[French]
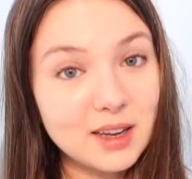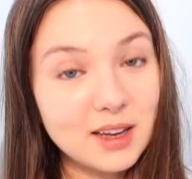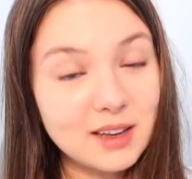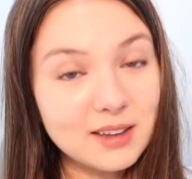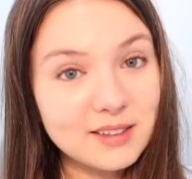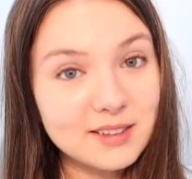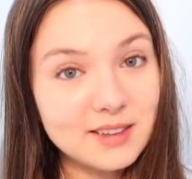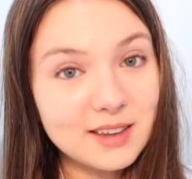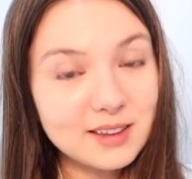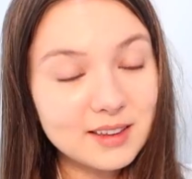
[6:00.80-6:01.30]

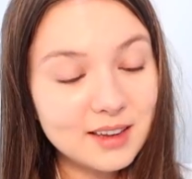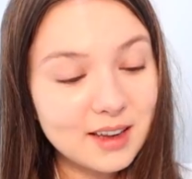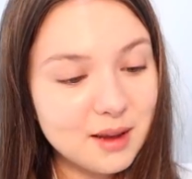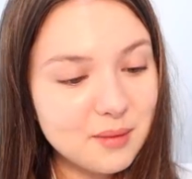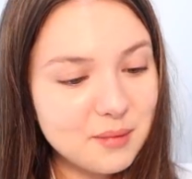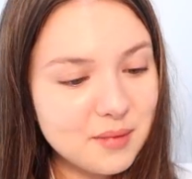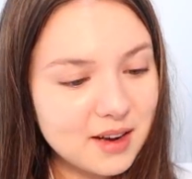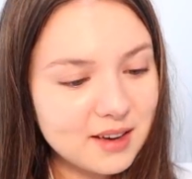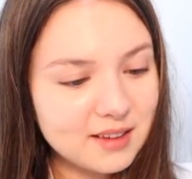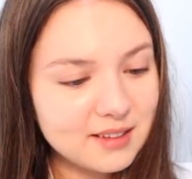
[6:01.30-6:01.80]
Et cette
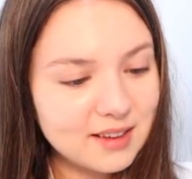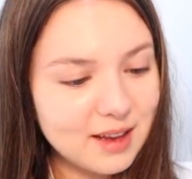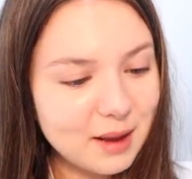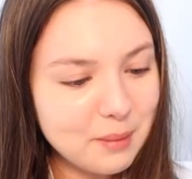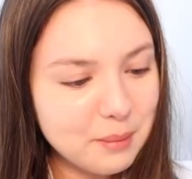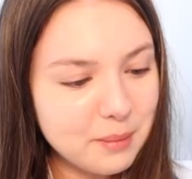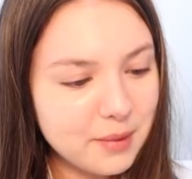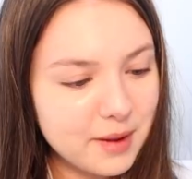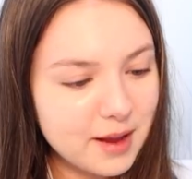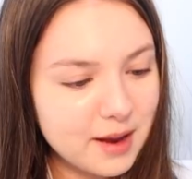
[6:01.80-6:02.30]
crème, elle
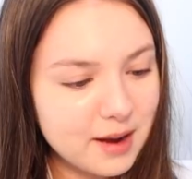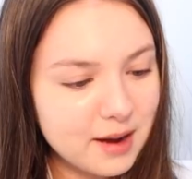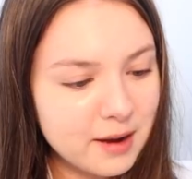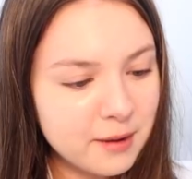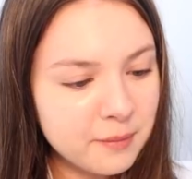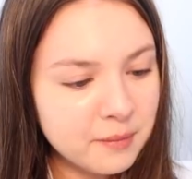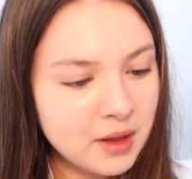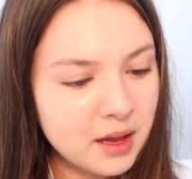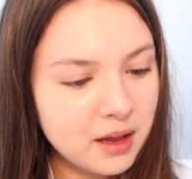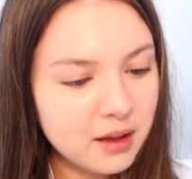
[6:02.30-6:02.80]

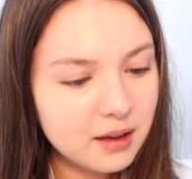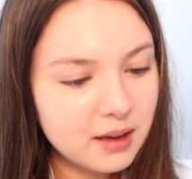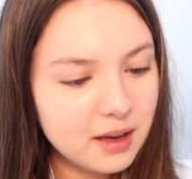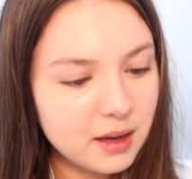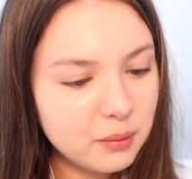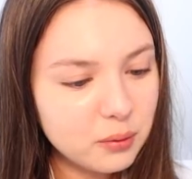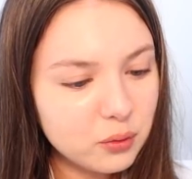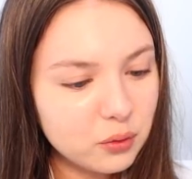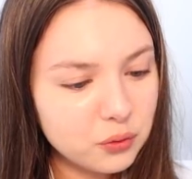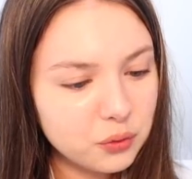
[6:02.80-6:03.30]
s'appelle
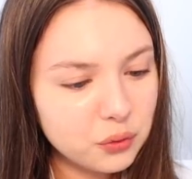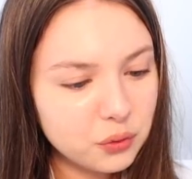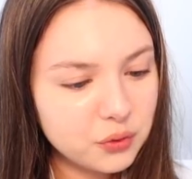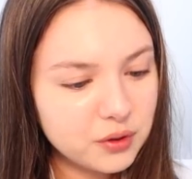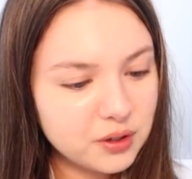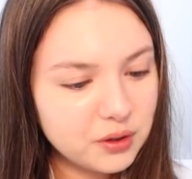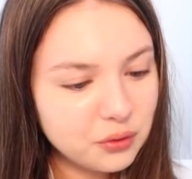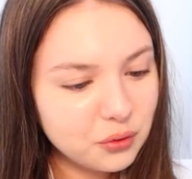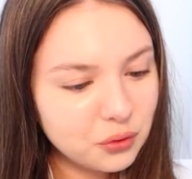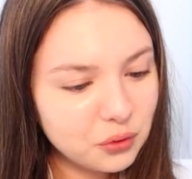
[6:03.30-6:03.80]
crème contour
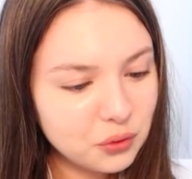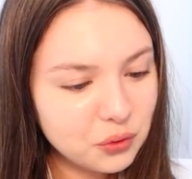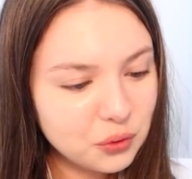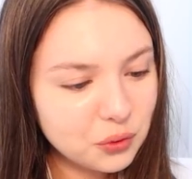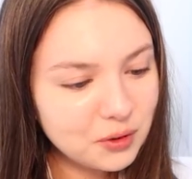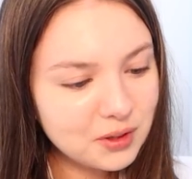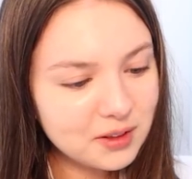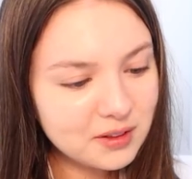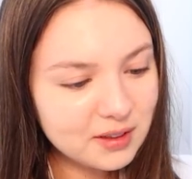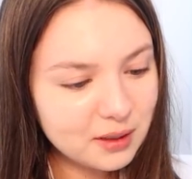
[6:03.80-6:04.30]
des yeux
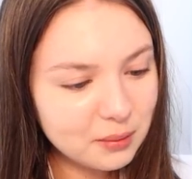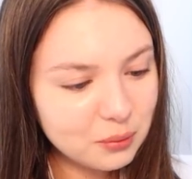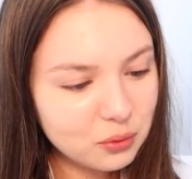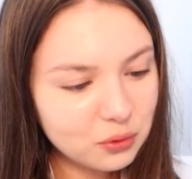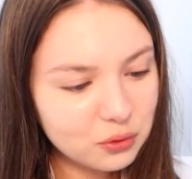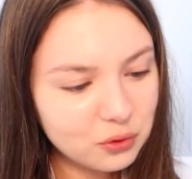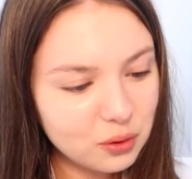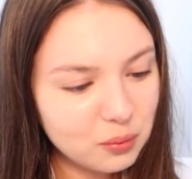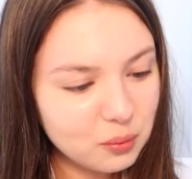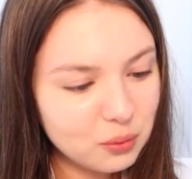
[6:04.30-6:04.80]

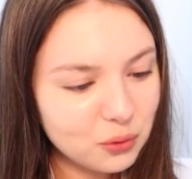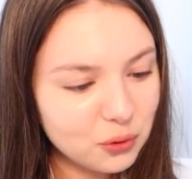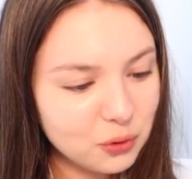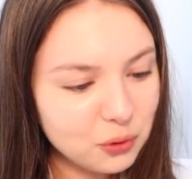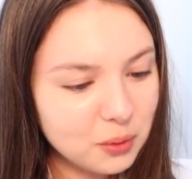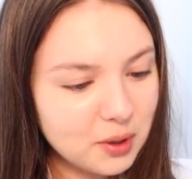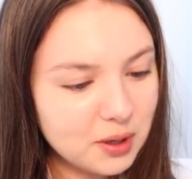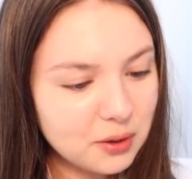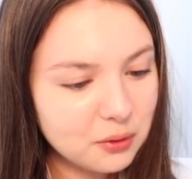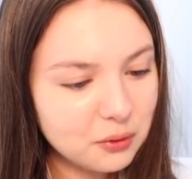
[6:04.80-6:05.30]
Q10 plus
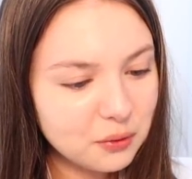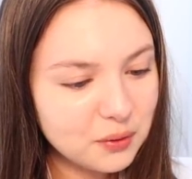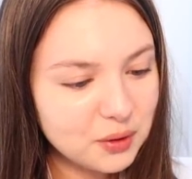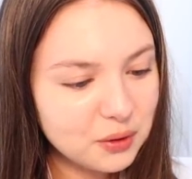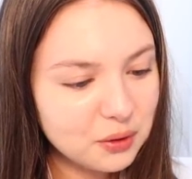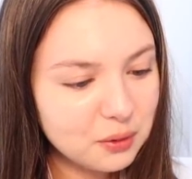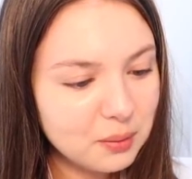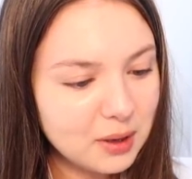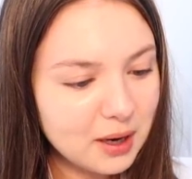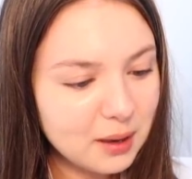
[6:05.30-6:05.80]
huile de
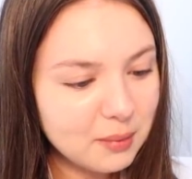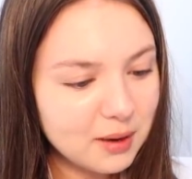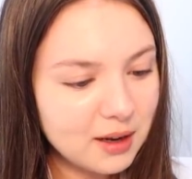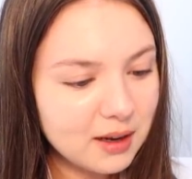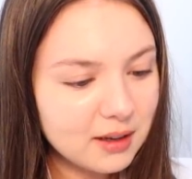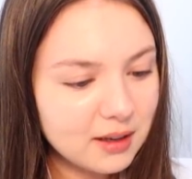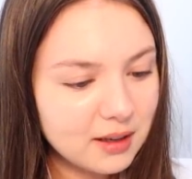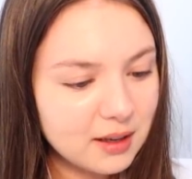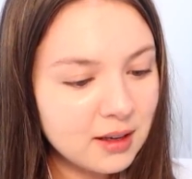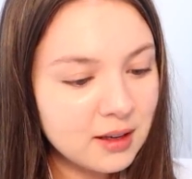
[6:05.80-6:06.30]
figue de
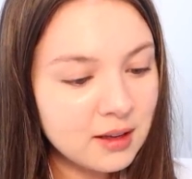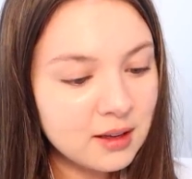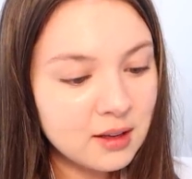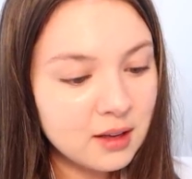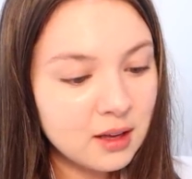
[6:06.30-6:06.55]
barbarie.